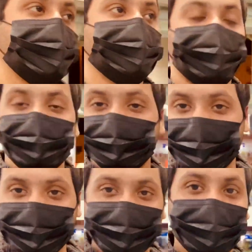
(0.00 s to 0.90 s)
और
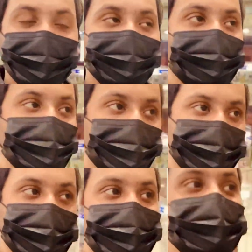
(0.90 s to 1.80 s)
समझाने में भी और
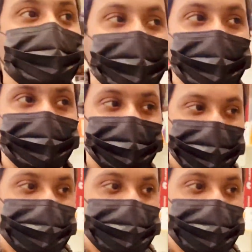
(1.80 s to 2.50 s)
चीज़ मतलब परचेस